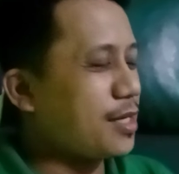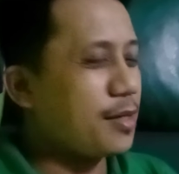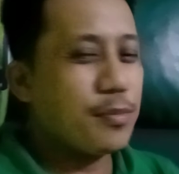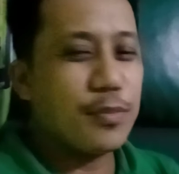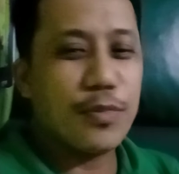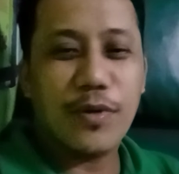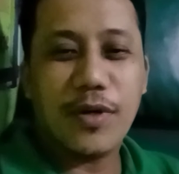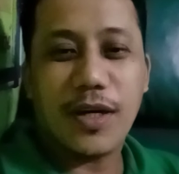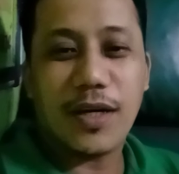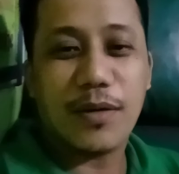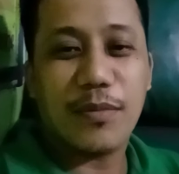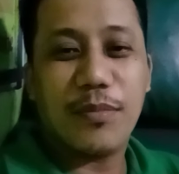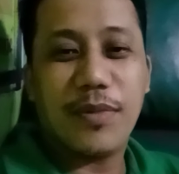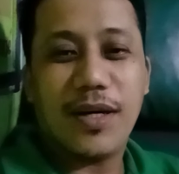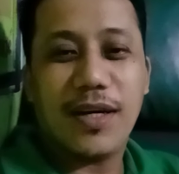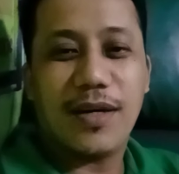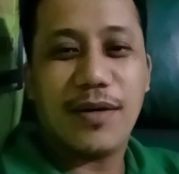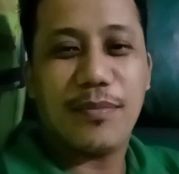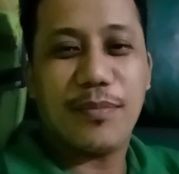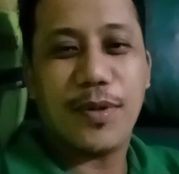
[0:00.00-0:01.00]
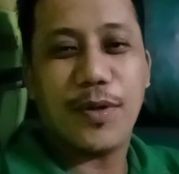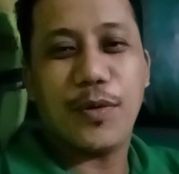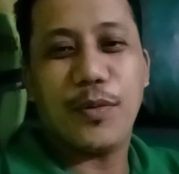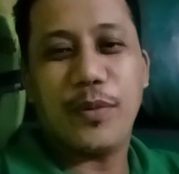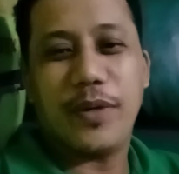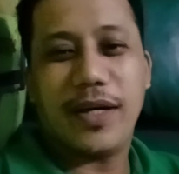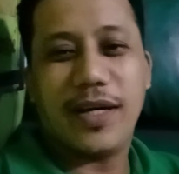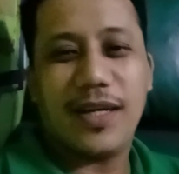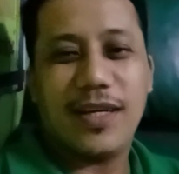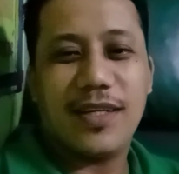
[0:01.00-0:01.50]
sampung hakbang,
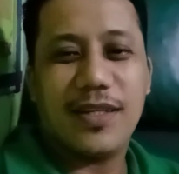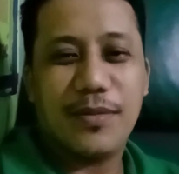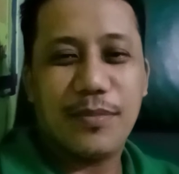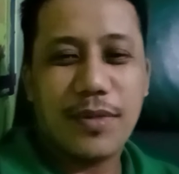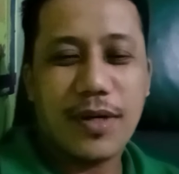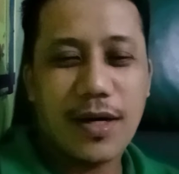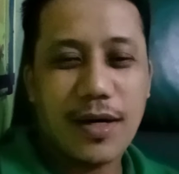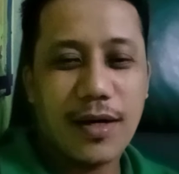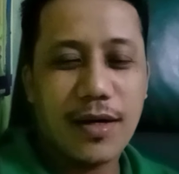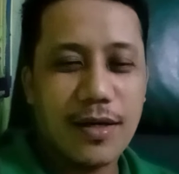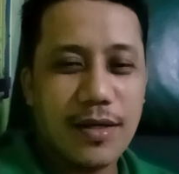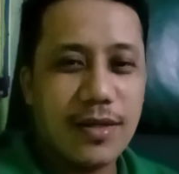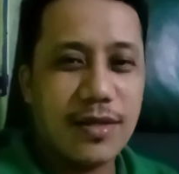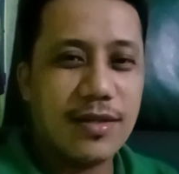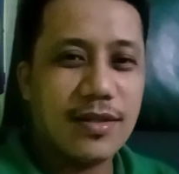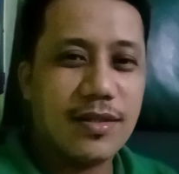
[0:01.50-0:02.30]
pauwi sa bahay.